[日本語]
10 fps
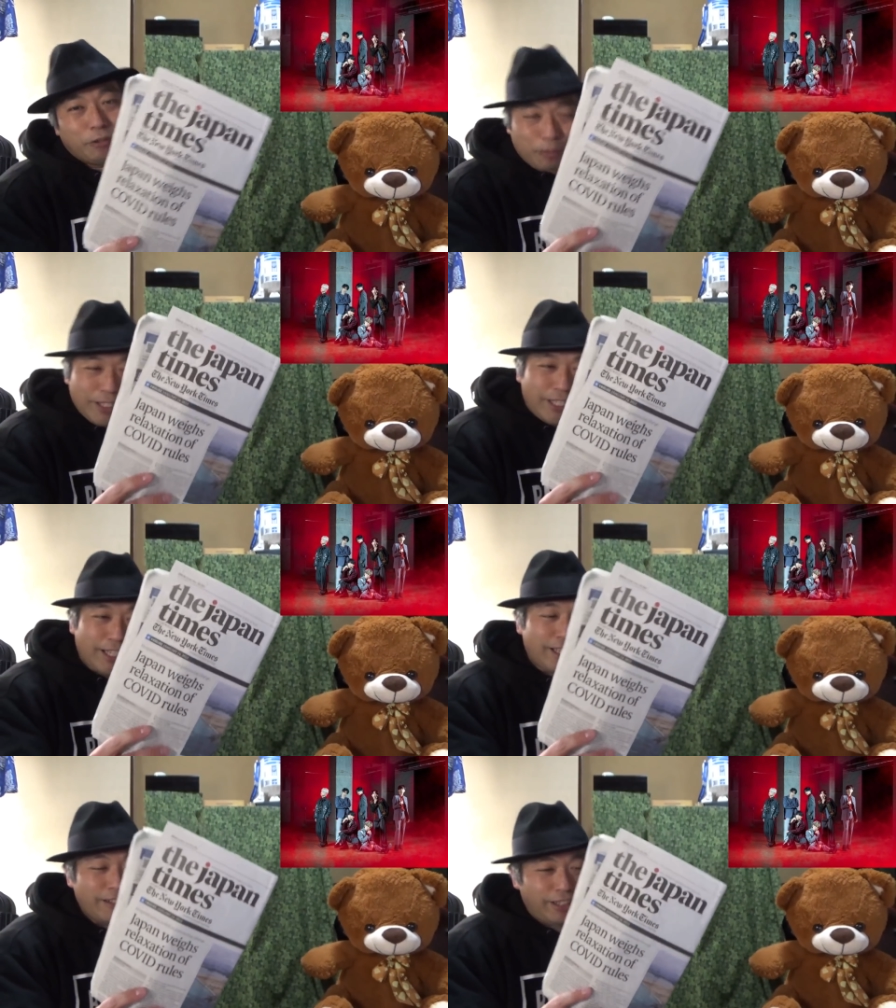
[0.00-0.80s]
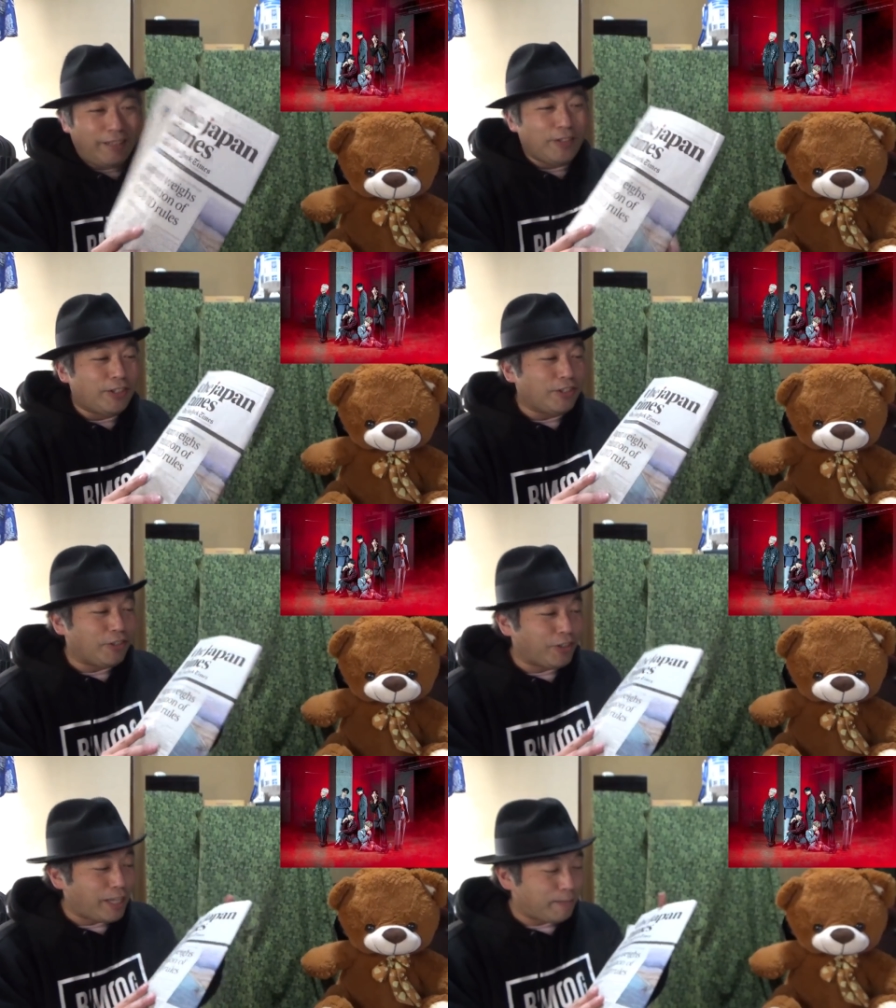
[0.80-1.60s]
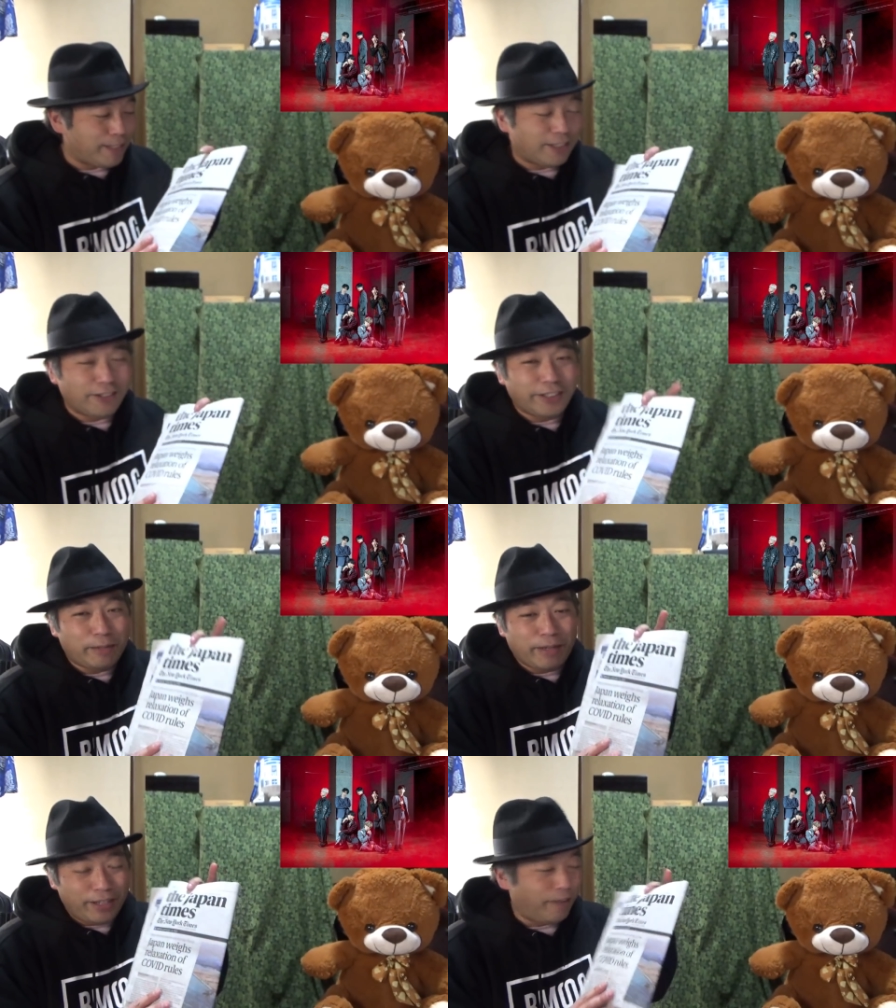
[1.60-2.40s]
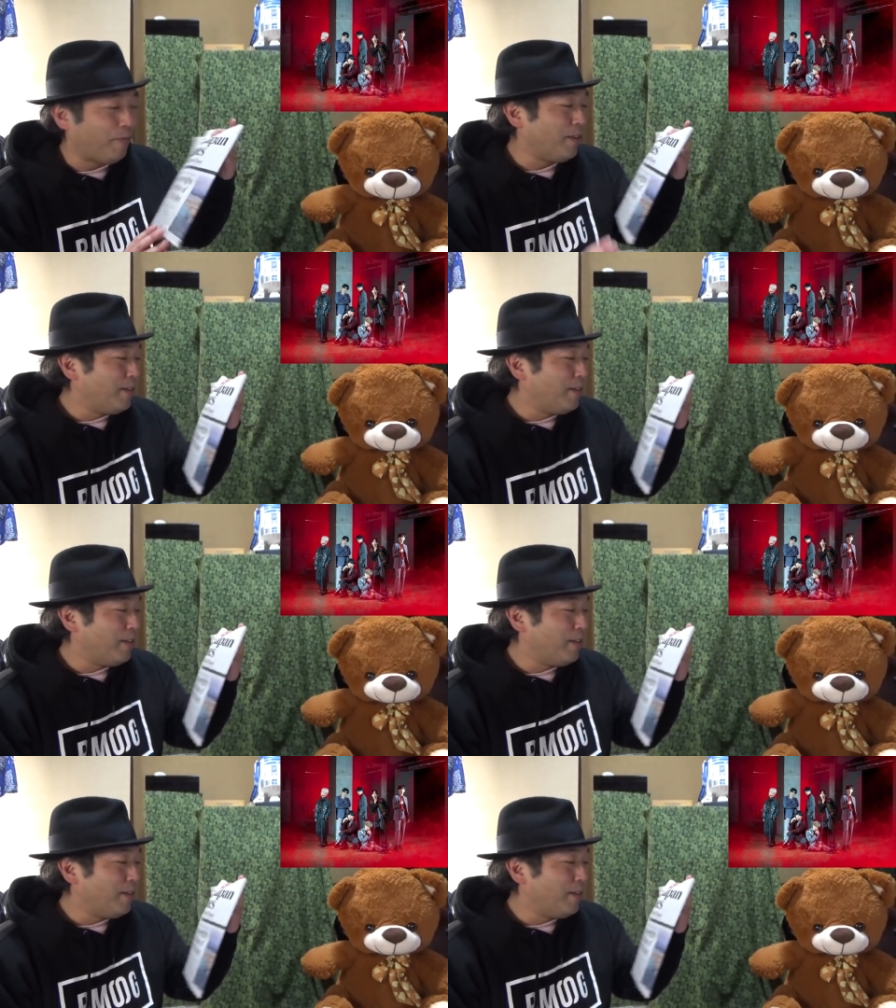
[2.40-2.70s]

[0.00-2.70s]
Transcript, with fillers: お、マジかっていうね、ニューヨーク・タイムズといえばね、